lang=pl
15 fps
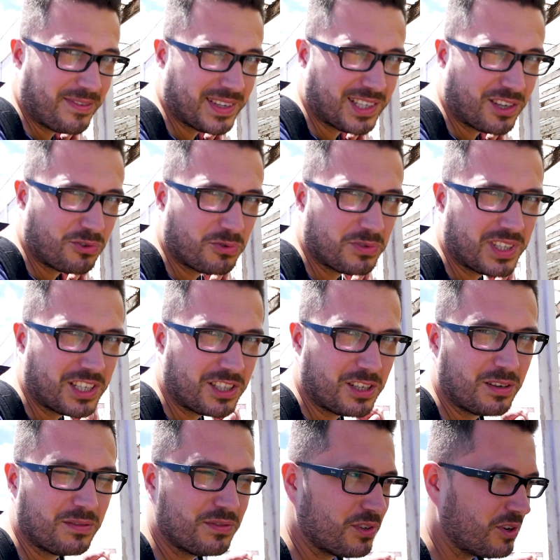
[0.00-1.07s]
Faza szósta,
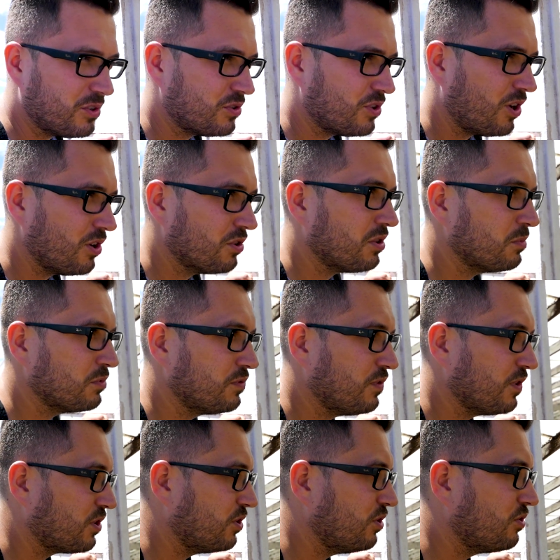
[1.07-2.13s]
czyli wzrost. Olo, tam jest
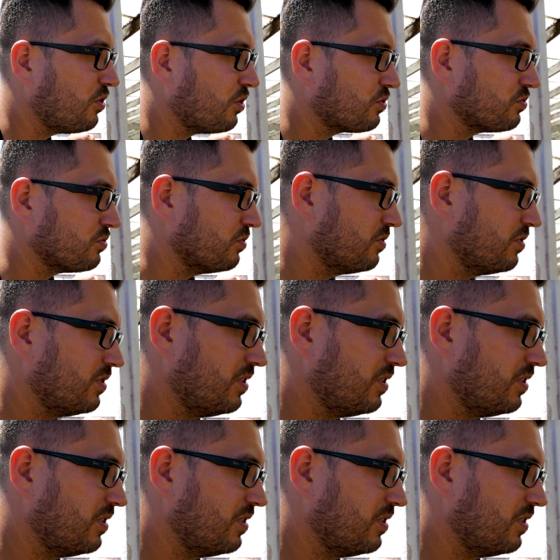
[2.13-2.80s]
wielki koksu.